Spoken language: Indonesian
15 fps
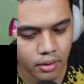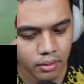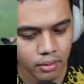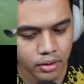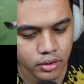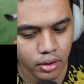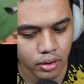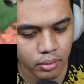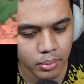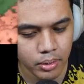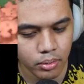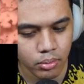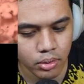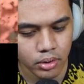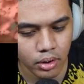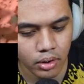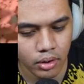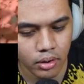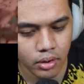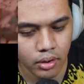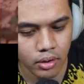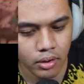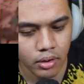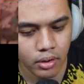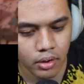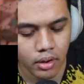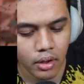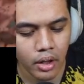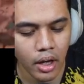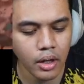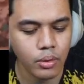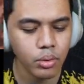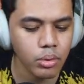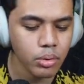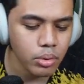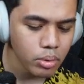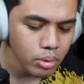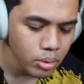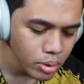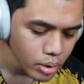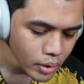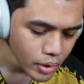Oh, cok, bantu gue cok Aduh,